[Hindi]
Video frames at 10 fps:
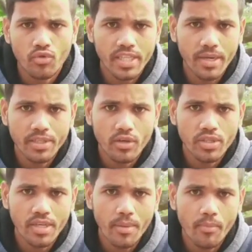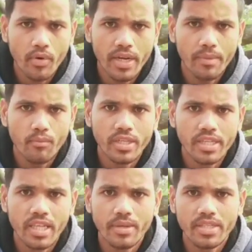तो सिर्फ सौ सब्सक्राइबर पूरे करने में
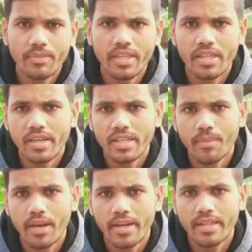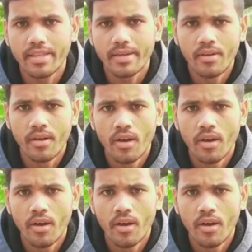मुझे तीन महीने से भी ज़्यादा का समय लग गया था